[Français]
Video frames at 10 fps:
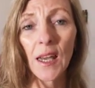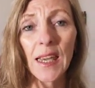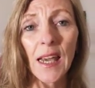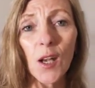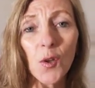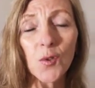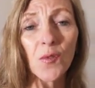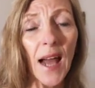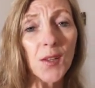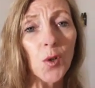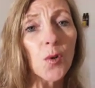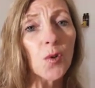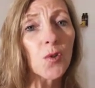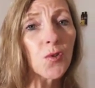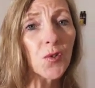Et alors, tu vas
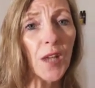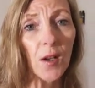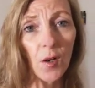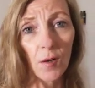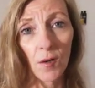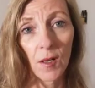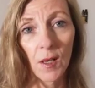attendre jusqu'à quand